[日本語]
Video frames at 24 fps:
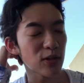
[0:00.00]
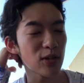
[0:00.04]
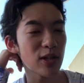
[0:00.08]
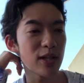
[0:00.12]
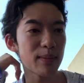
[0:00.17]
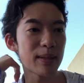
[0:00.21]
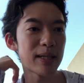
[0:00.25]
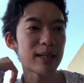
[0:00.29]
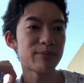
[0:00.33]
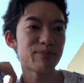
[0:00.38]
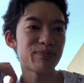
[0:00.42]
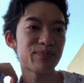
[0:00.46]
例
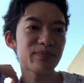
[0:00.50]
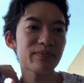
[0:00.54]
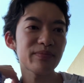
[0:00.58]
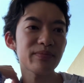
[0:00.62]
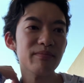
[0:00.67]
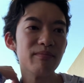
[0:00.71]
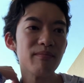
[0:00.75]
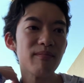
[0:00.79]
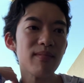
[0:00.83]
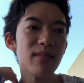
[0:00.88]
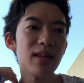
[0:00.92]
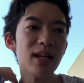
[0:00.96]
えば、
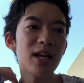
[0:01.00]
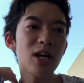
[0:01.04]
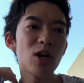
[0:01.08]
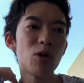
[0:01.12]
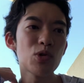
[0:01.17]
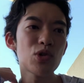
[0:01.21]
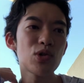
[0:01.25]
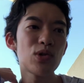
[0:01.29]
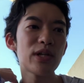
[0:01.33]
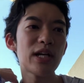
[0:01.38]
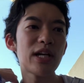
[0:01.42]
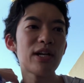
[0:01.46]

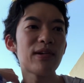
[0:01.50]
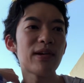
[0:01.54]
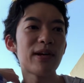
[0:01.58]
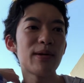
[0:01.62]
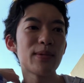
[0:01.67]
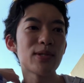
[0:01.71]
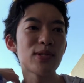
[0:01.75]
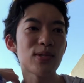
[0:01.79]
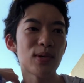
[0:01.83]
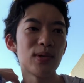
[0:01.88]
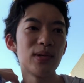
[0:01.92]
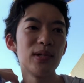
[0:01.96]
面白い研究あ
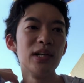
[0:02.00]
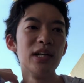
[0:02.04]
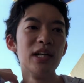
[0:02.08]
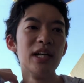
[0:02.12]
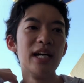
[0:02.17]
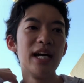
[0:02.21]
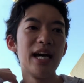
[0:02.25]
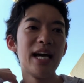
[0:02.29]
りますよ。